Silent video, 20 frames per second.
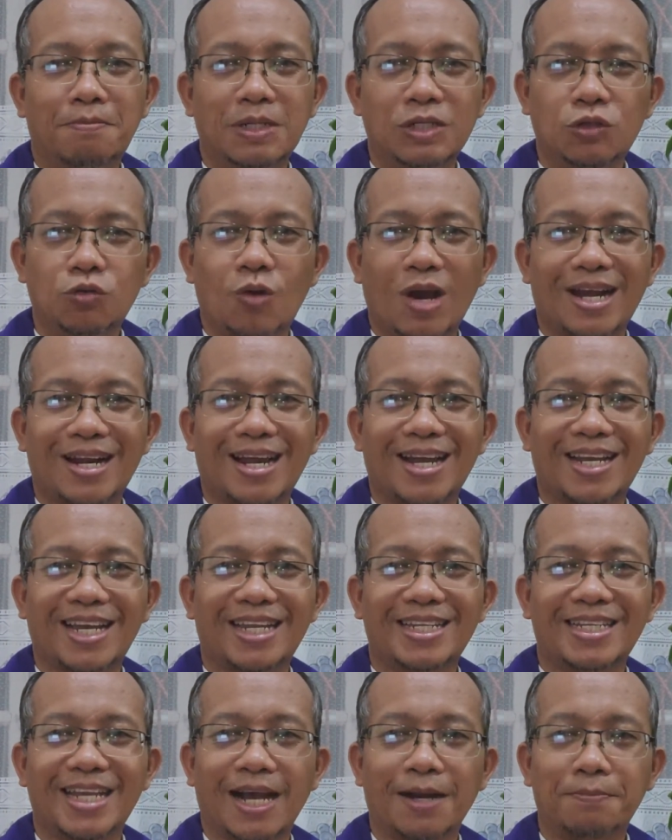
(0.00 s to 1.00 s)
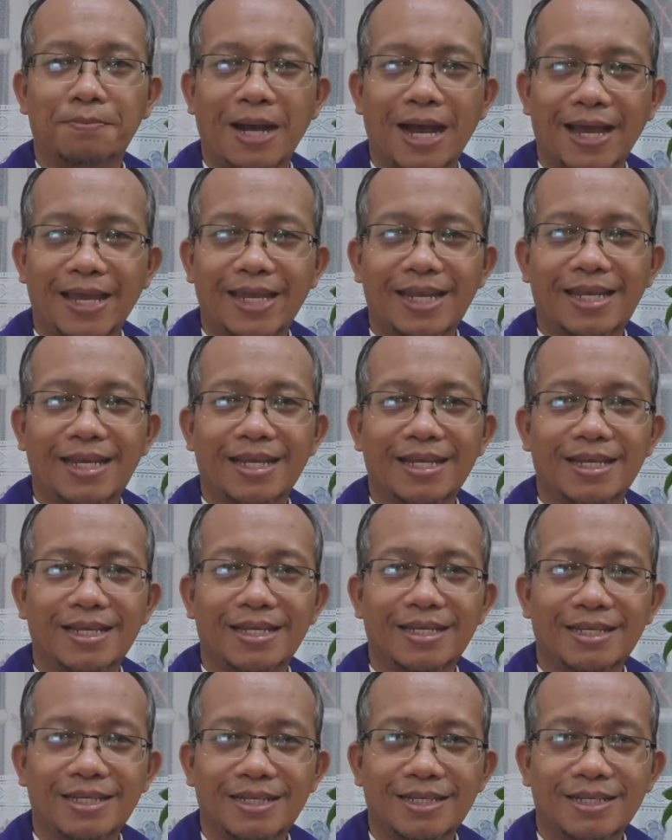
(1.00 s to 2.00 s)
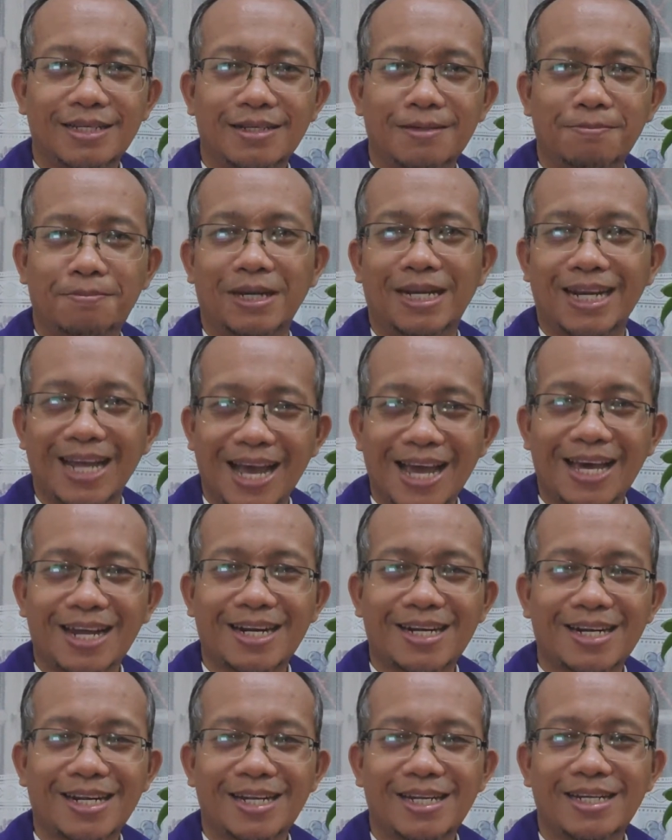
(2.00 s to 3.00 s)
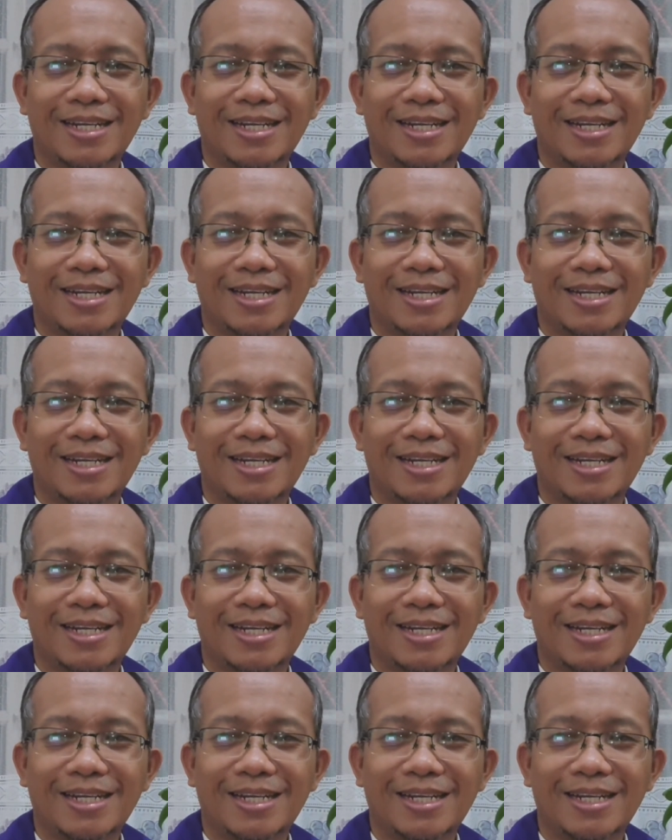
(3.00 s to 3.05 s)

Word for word: Menyuarakan yang baik, benar,